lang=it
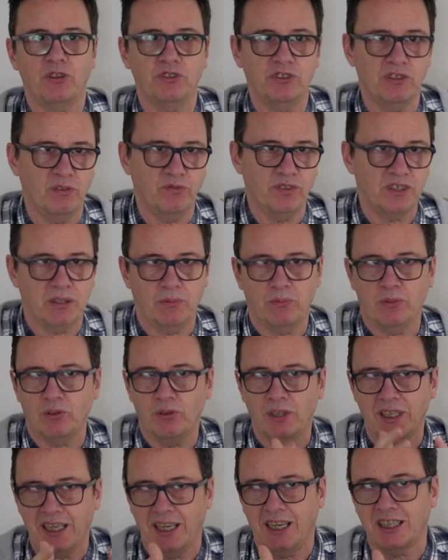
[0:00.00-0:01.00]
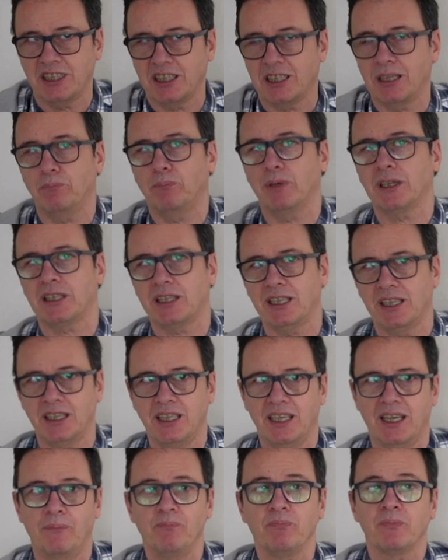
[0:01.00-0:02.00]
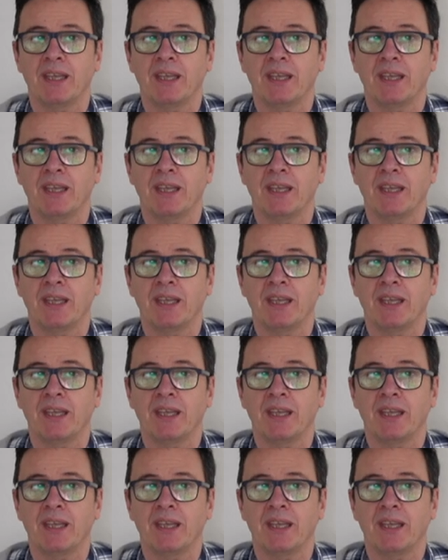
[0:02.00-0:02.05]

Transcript: oggi lo facciamo con le classiche batterie